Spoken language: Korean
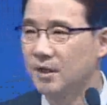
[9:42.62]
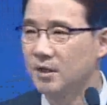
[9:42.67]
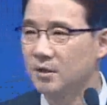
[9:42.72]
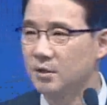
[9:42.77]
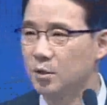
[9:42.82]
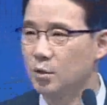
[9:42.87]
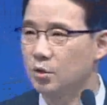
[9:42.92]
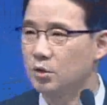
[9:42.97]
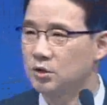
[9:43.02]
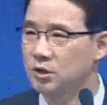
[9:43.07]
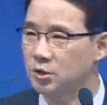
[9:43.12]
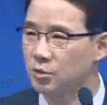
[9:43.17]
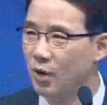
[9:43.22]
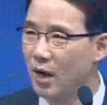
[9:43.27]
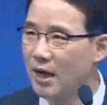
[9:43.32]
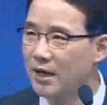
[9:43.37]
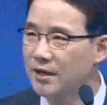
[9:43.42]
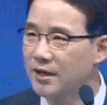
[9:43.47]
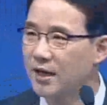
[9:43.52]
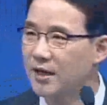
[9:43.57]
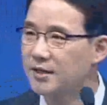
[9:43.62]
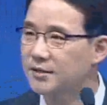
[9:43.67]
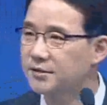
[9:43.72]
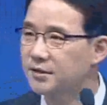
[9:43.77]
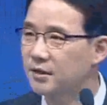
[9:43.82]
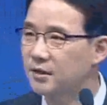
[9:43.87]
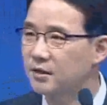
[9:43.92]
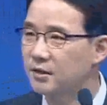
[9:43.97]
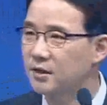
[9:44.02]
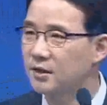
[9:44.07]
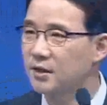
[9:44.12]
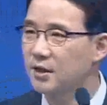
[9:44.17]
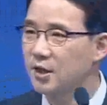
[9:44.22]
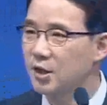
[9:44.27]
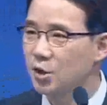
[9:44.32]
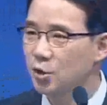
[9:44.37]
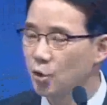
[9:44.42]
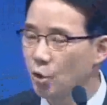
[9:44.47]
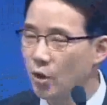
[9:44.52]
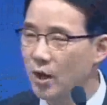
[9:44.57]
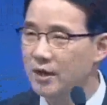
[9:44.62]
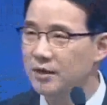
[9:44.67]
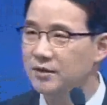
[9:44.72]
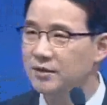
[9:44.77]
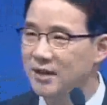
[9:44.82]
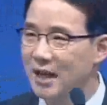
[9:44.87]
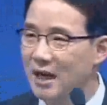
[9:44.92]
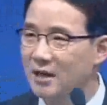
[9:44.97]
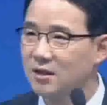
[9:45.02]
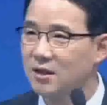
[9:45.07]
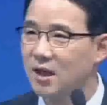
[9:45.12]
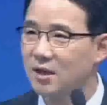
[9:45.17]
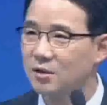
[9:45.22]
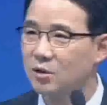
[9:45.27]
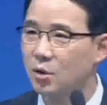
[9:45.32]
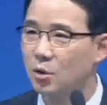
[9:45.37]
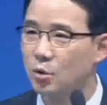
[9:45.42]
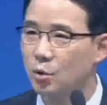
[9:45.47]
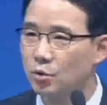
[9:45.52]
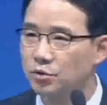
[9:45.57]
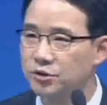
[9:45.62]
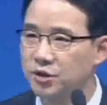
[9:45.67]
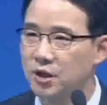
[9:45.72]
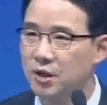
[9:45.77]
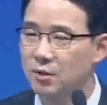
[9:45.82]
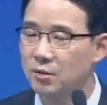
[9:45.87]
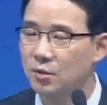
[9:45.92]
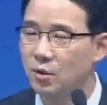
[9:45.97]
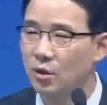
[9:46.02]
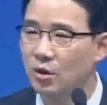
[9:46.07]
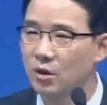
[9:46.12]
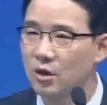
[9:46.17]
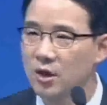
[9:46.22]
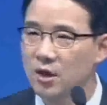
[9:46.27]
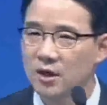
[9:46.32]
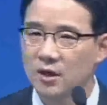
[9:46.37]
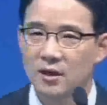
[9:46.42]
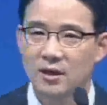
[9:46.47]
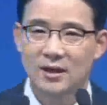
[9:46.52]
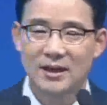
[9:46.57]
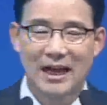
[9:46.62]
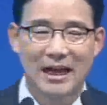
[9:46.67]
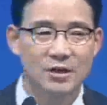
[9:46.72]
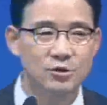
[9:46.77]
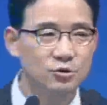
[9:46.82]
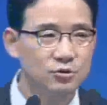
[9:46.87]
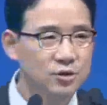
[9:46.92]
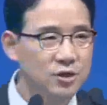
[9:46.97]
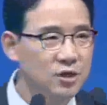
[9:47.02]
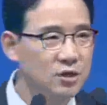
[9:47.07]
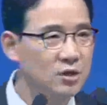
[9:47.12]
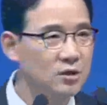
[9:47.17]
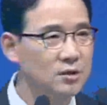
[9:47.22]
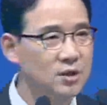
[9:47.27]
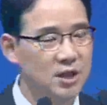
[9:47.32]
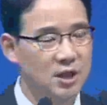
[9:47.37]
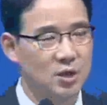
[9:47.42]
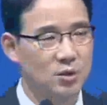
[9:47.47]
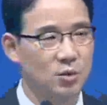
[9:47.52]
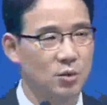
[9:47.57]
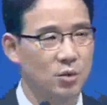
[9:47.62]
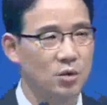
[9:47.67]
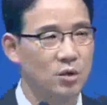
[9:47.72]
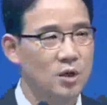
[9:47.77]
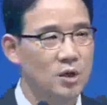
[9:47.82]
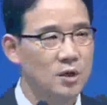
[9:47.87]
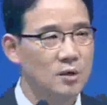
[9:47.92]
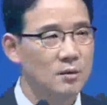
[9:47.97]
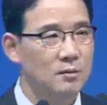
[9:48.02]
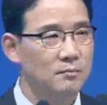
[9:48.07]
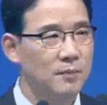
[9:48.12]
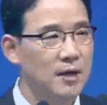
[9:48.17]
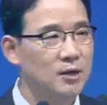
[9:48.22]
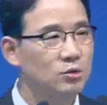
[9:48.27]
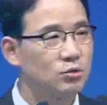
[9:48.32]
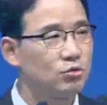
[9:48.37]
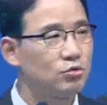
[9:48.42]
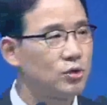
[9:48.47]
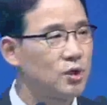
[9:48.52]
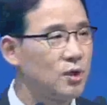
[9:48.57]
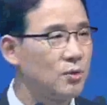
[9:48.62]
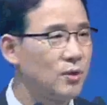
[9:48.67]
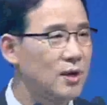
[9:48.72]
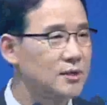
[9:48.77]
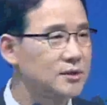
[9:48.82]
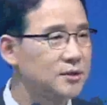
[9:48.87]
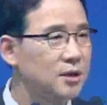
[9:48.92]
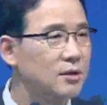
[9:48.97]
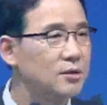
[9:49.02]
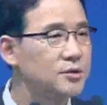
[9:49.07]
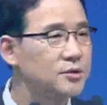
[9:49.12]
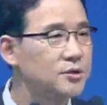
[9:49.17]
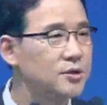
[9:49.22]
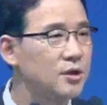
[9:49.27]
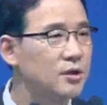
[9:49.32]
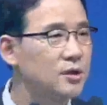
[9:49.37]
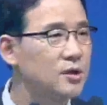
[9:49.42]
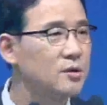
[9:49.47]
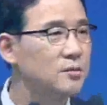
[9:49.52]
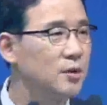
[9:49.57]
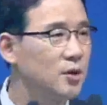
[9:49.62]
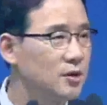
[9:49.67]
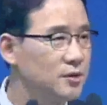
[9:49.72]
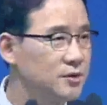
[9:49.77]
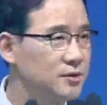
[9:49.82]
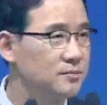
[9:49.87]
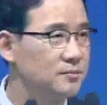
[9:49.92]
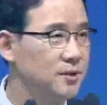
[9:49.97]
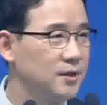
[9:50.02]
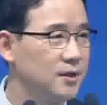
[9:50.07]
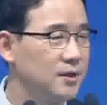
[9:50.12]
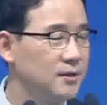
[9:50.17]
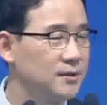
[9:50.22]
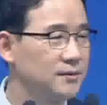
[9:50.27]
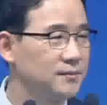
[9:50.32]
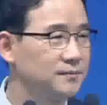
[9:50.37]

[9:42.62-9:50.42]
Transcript: 그리고 그 광야에서 요한은 낙타털 옷을 입고 가죽띠를 띠고 메뚜기와 석청을 먹었습니다.